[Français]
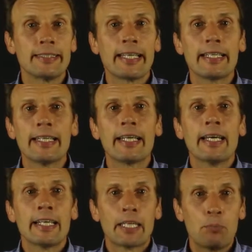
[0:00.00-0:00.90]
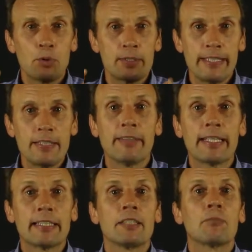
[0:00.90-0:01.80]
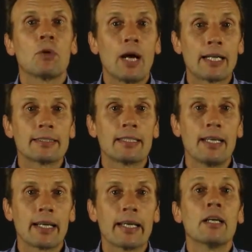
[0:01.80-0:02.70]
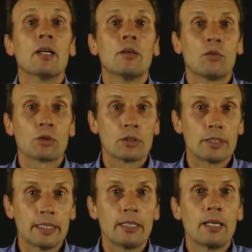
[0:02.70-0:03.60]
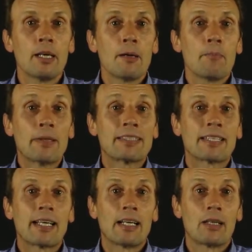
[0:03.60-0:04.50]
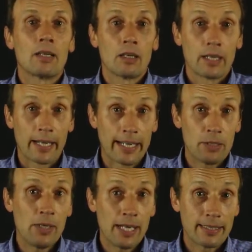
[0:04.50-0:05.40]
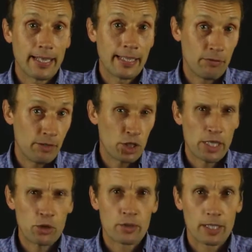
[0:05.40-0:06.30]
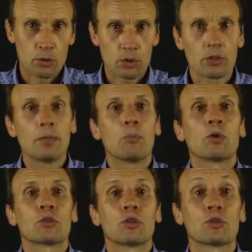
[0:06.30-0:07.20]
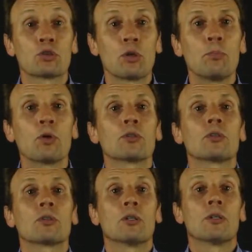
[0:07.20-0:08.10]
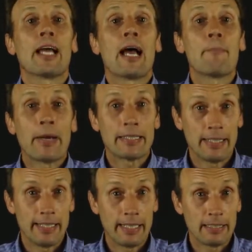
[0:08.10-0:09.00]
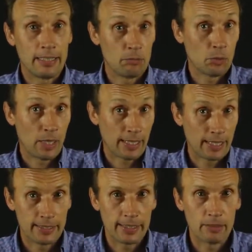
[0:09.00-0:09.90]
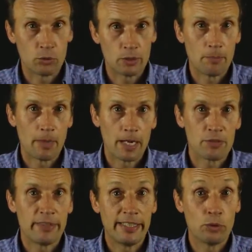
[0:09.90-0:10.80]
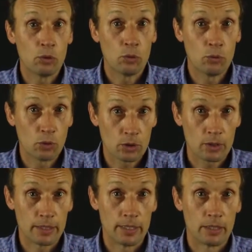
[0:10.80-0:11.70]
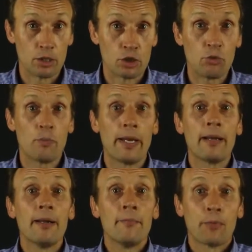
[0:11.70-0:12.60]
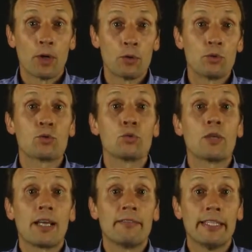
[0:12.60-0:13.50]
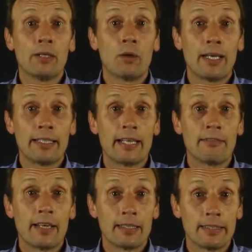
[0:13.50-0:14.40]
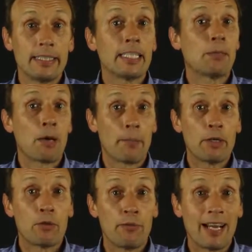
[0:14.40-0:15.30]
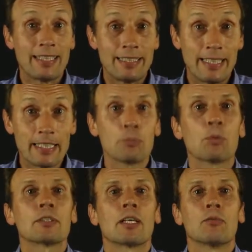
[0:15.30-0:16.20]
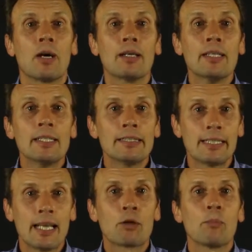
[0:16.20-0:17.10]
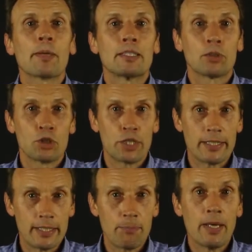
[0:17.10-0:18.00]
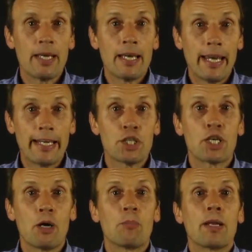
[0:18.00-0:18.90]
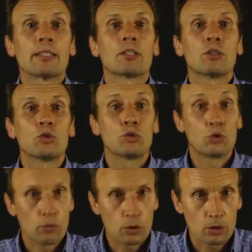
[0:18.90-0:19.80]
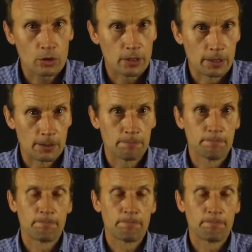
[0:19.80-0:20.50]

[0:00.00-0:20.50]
une technique qui peut significativement accélérer votre site parce qu'elle réduit la taille des fichiers jusqu'à 70% sans pourtant impacter négativement la qualité de vos images, vidéos ou votre site. Je vous mets en dessous de la vidéo un lien vers un site qui permet de faire un test pour savoir si la compression gzip est déjà en place sur votre site.